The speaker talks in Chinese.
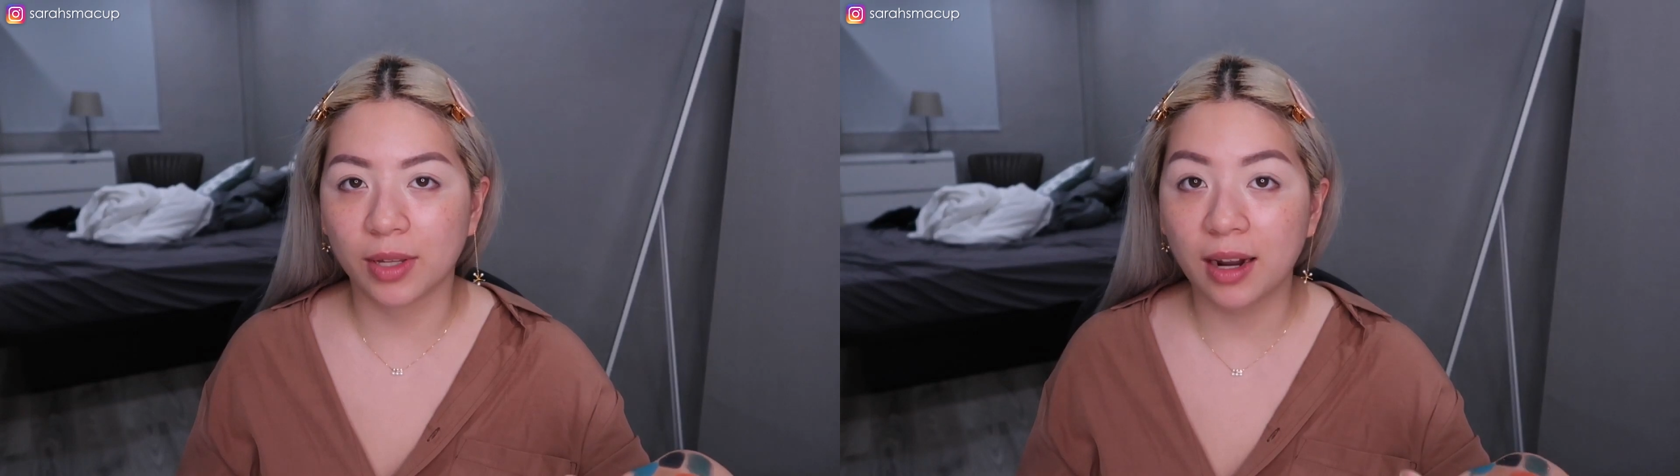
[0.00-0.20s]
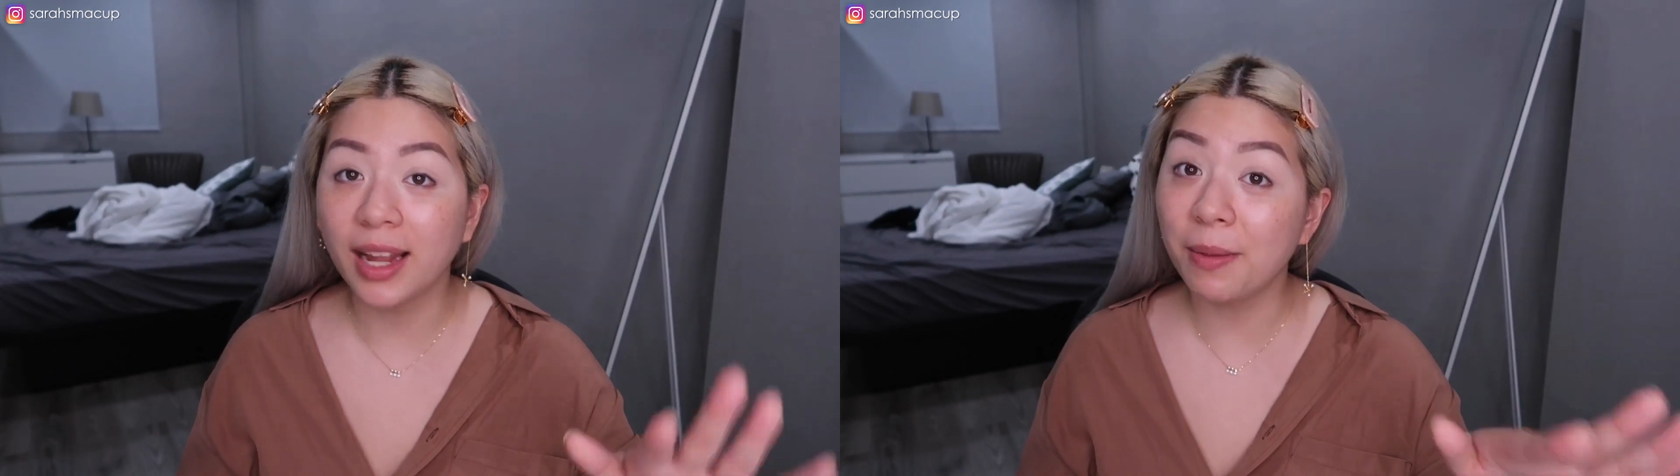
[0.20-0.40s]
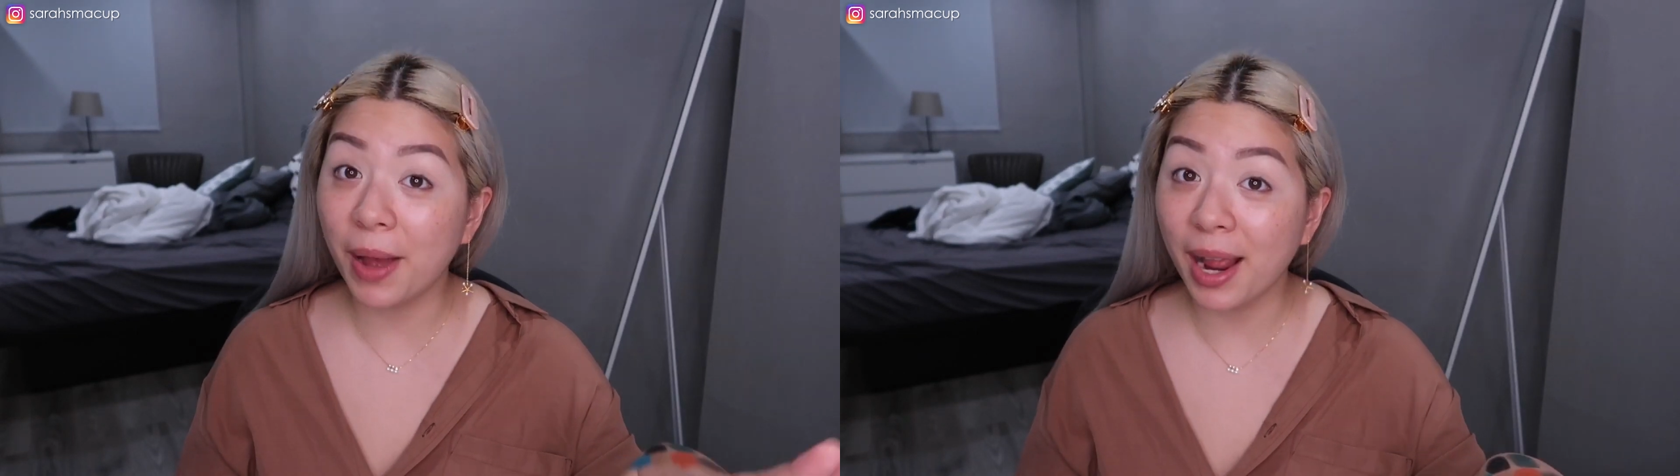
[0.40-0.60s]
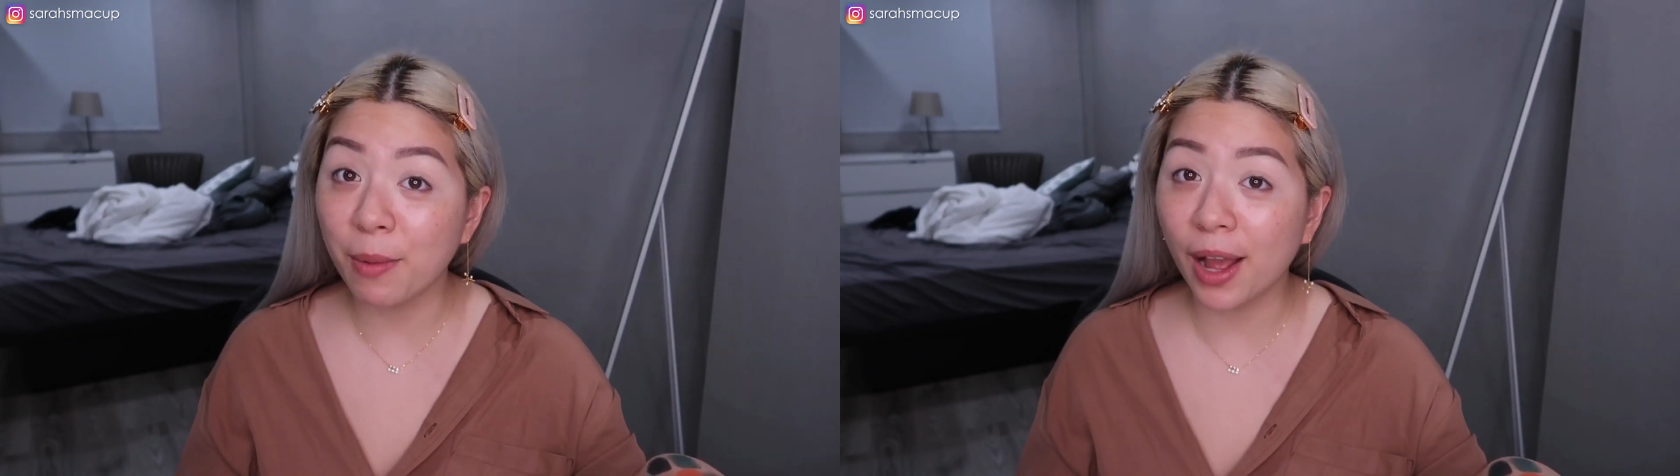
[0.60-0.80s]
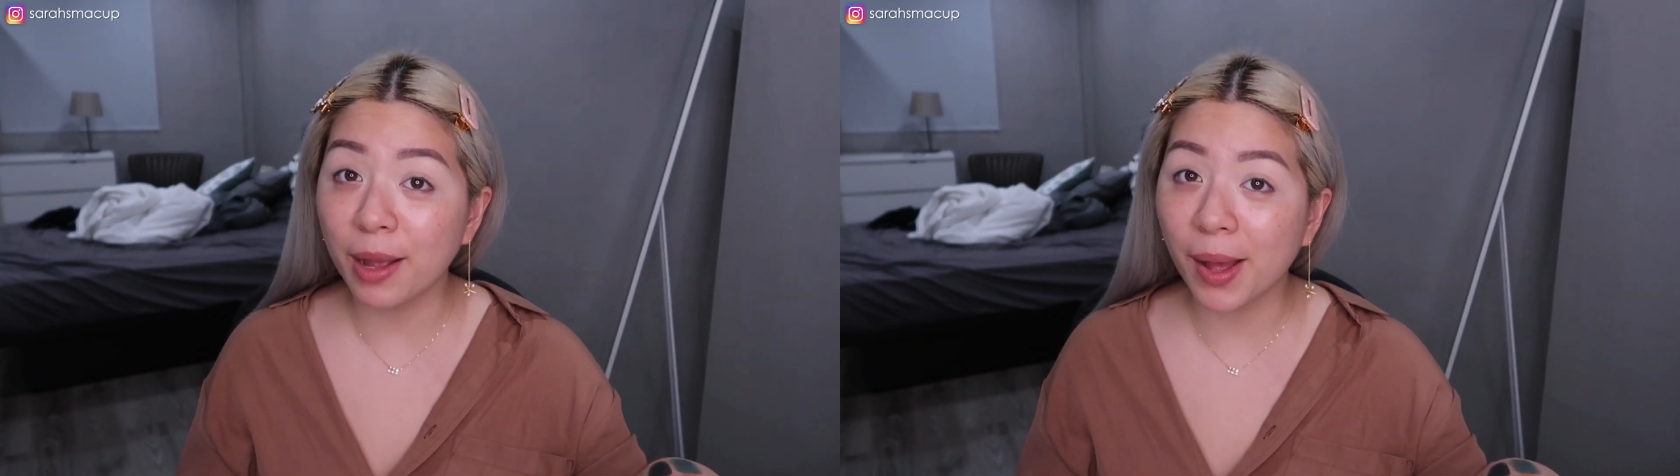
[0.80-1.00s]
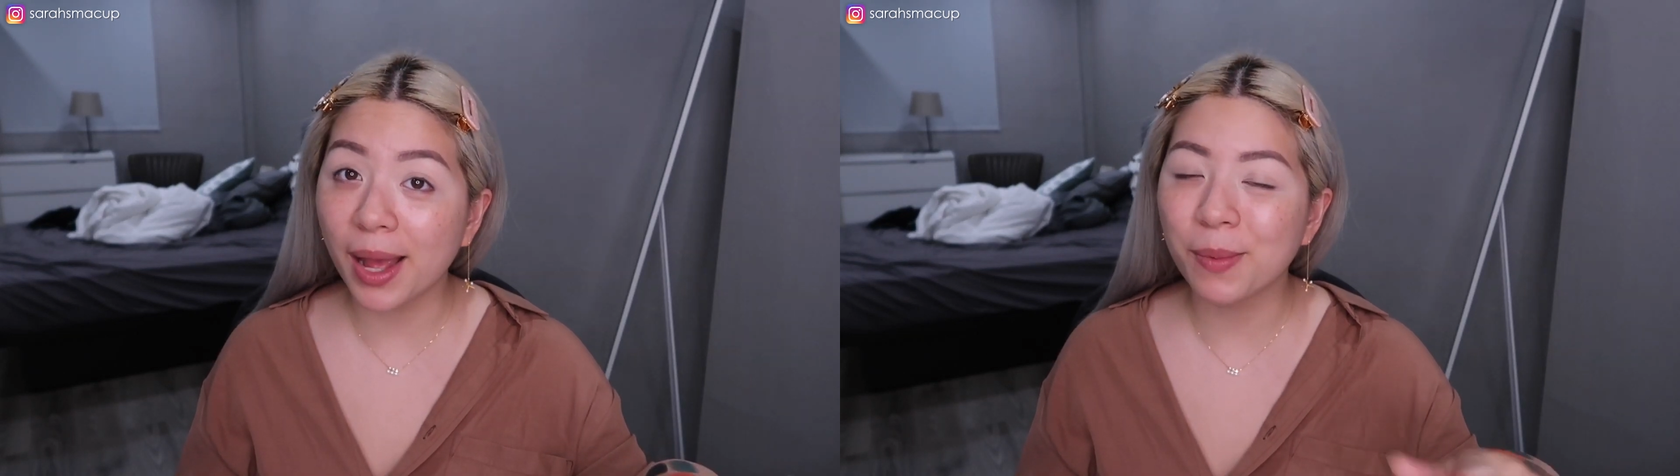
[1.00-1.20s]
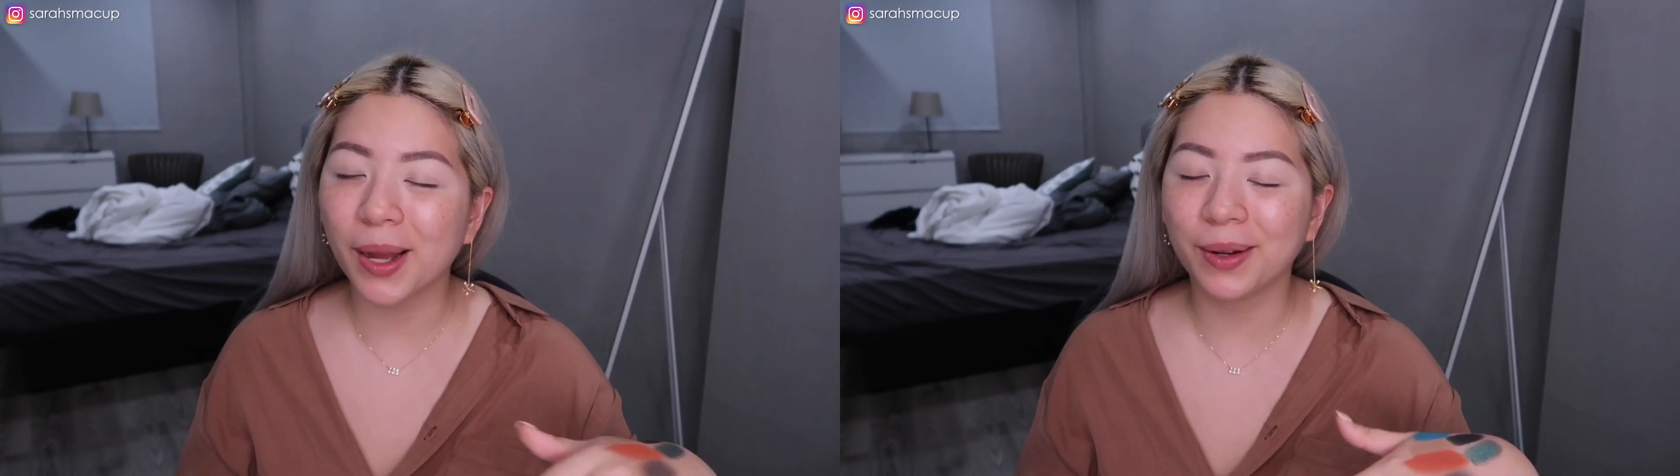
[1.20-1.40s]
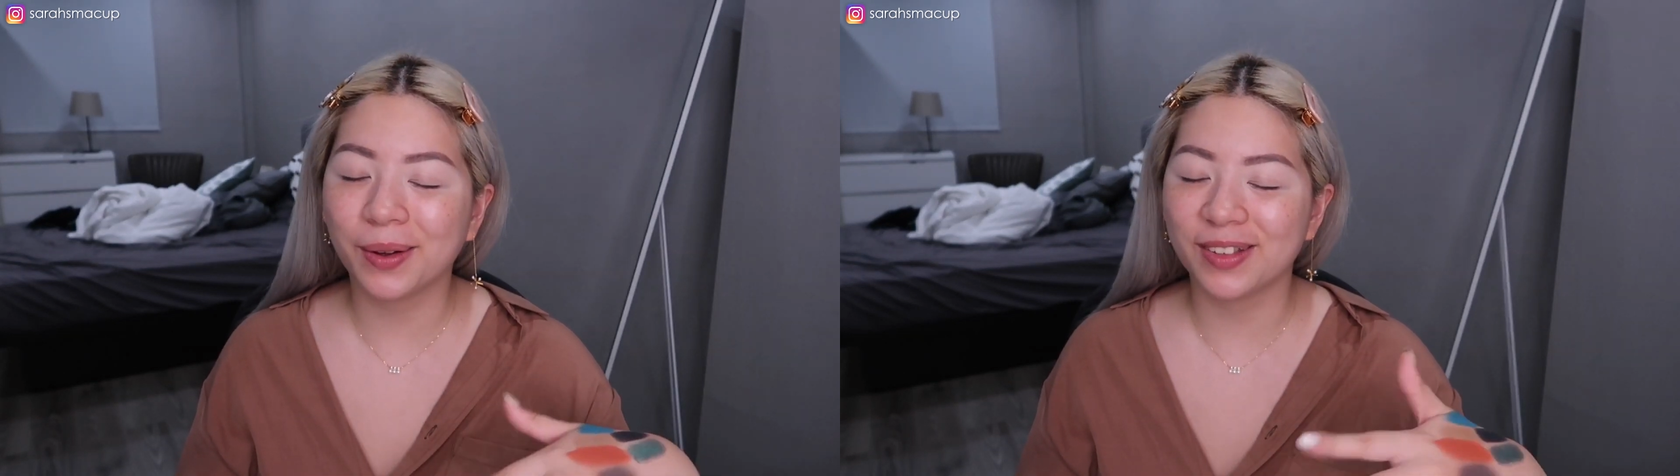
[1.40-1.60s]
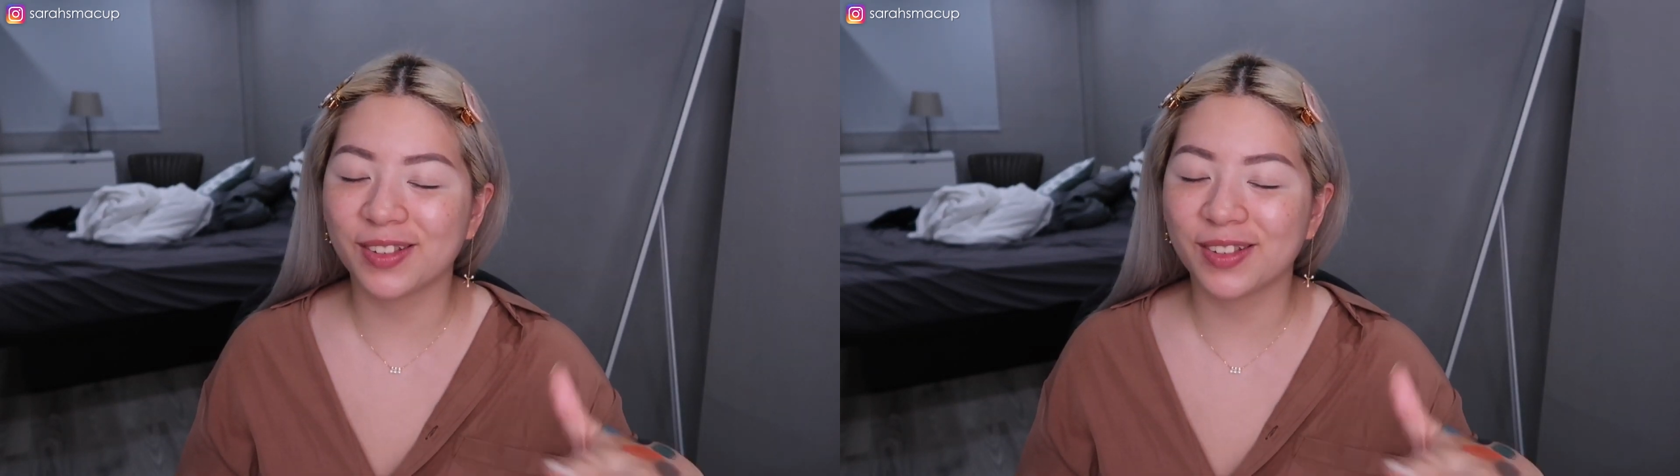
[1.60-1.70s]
听到一百一百一百一百的话，